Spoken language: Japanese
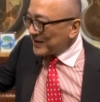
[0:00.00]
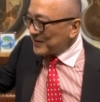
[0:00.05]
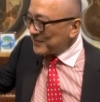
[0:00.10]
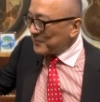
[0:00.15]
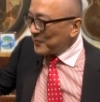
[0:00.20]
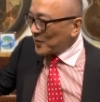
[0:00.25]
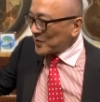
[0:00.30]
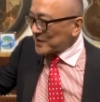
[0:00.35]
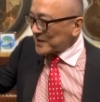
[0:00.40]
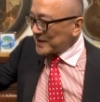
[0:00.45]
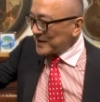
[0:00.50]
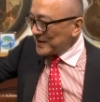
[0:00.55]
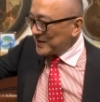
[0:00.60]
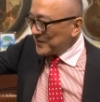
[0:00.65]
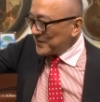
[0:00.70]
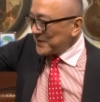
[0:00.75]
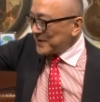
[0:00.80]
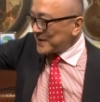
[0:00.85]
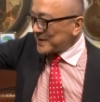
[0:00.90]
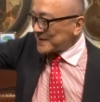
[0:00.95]
もう
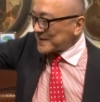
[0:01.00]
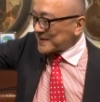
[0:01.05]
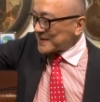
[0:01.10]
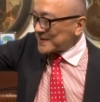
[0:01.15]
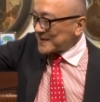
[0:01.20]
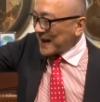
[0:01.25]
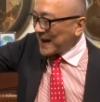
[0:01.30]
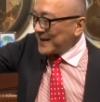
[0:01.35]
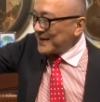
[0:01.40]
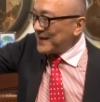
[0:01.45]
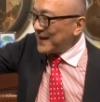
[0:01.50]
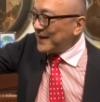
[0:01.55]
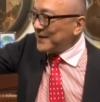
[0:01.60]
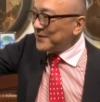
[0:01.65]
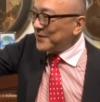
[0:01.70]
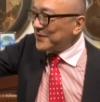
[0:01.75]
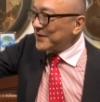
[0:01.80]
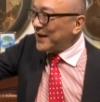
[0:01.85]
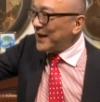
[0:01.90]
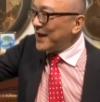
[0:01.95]
唯一最大
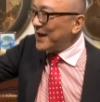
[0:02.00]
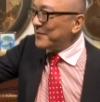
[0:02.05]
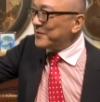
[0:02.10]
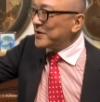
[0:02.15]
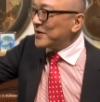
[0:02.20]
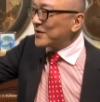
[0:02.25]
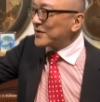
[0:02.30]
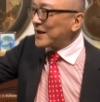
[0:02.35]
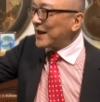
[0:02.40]
の悩みの